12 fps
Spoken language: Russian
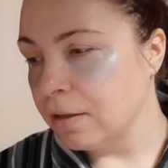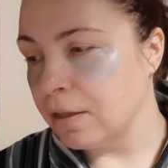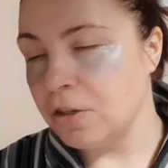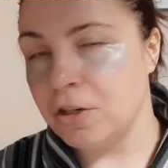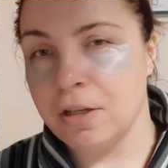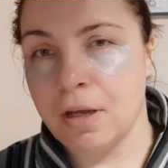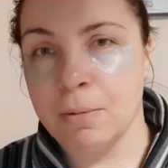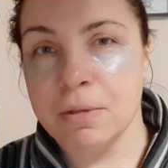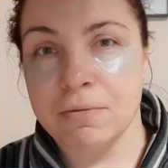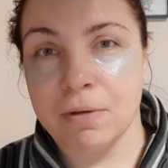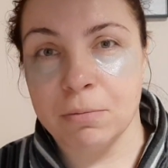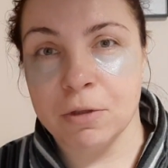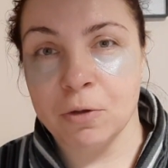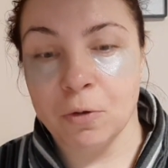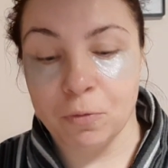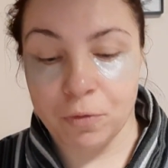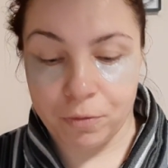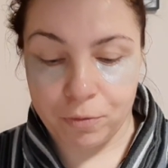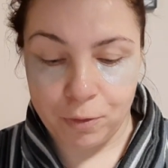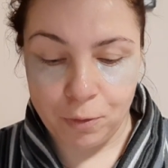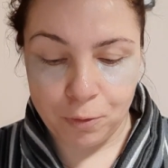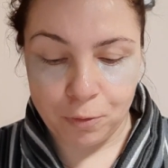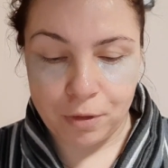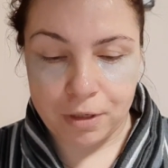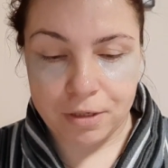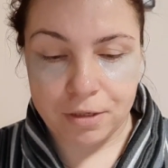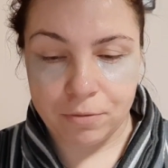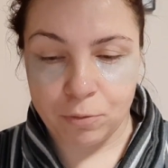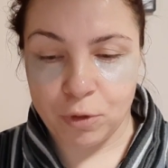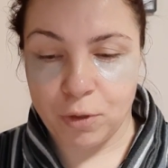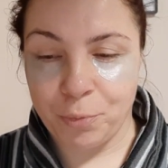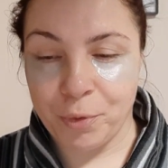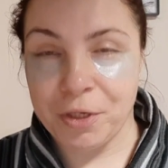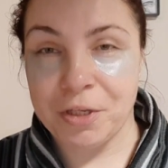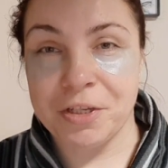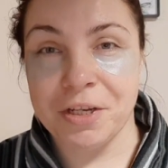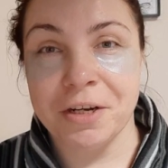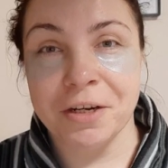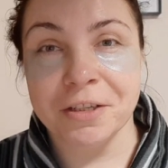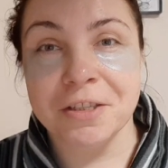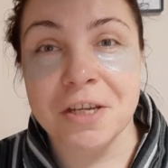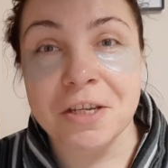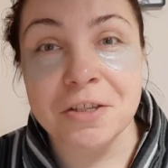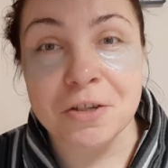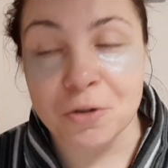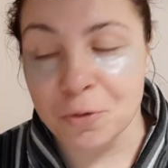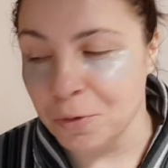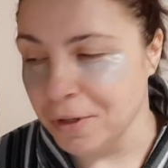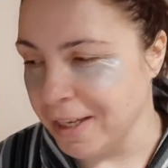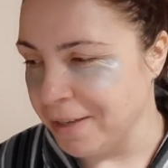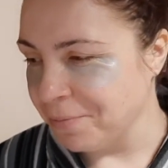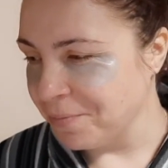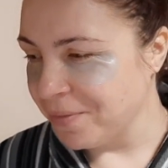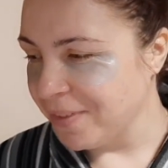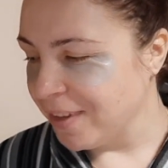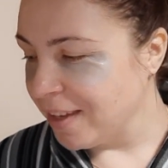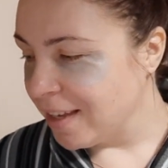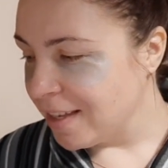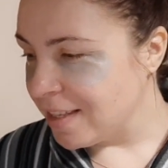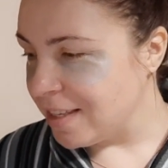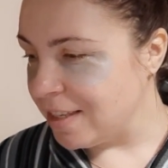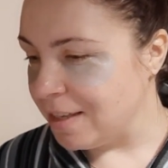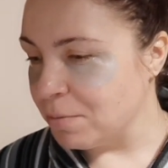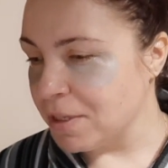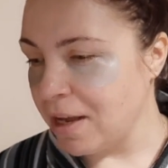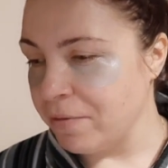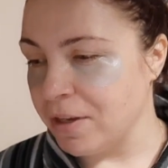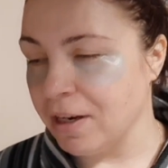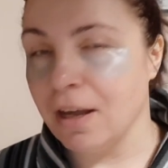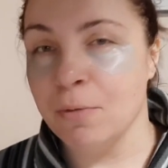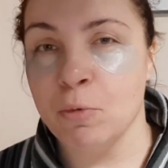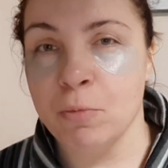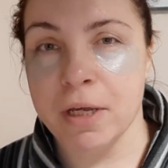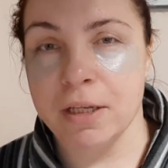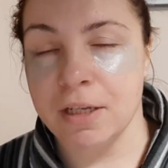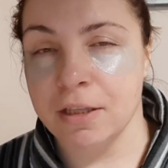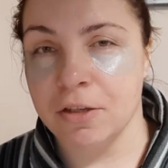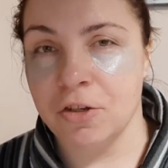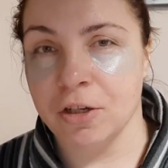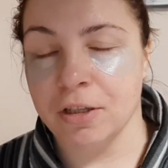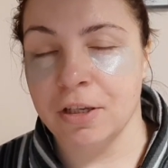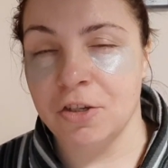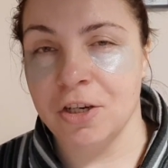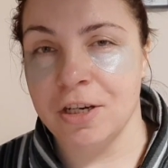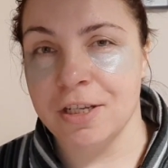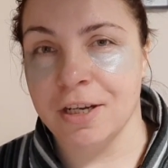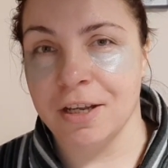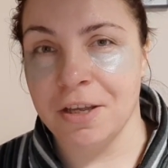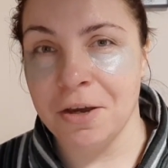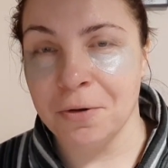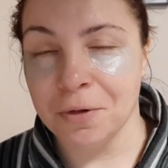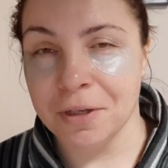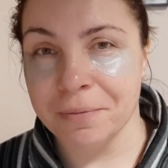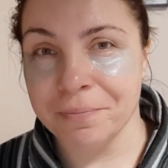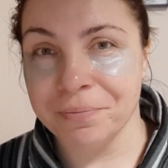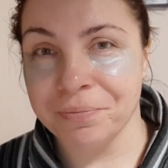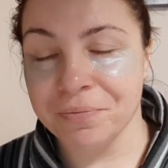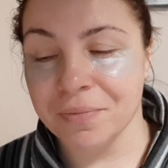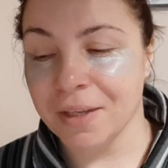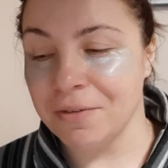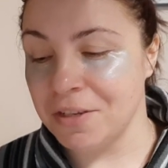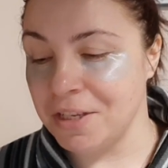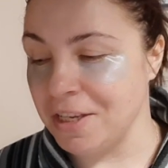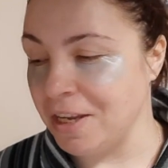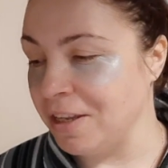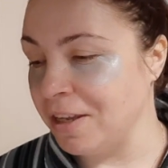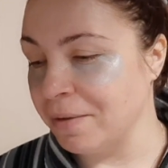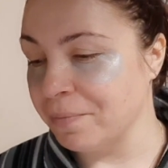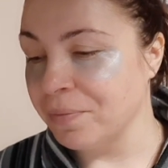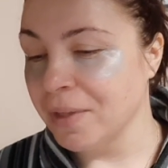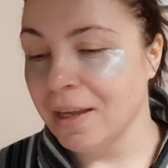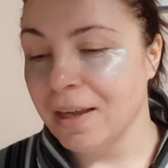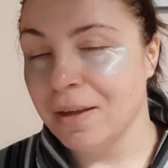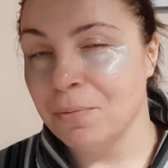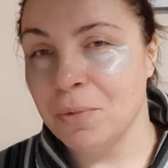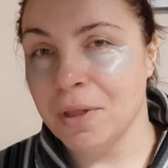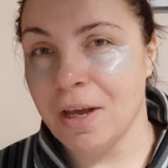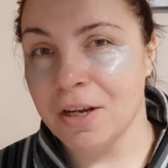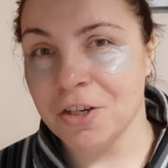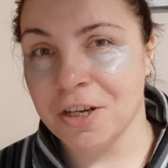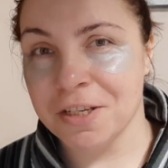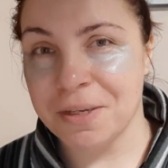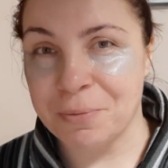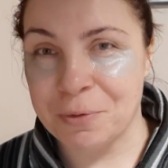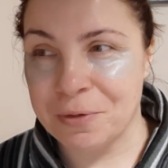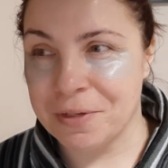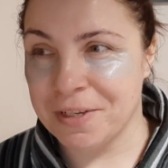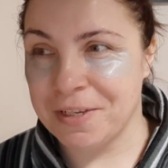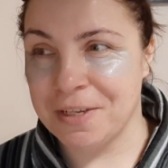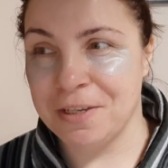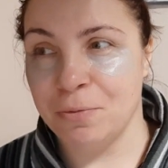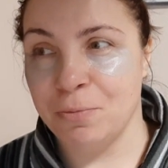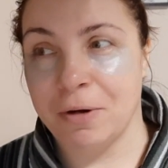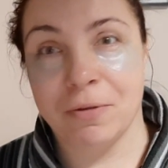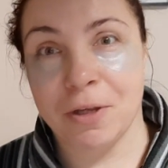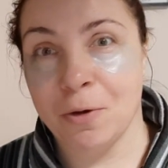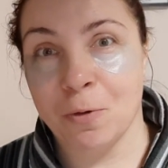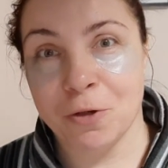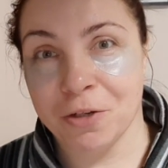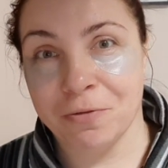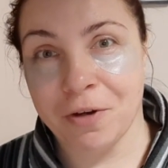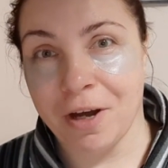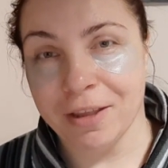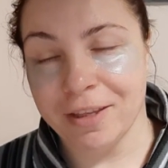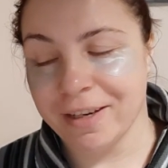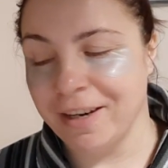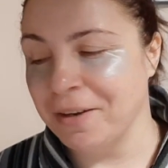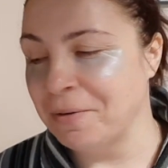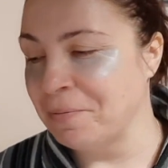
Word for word: Начинаем с вами новый влог. У нас сегодня понедельник, день тяжелый. Сидим завтракаем. У моих деточек начались каникулы весенние. Милашка со мной здесь сидит, правда, не хочет в кадр.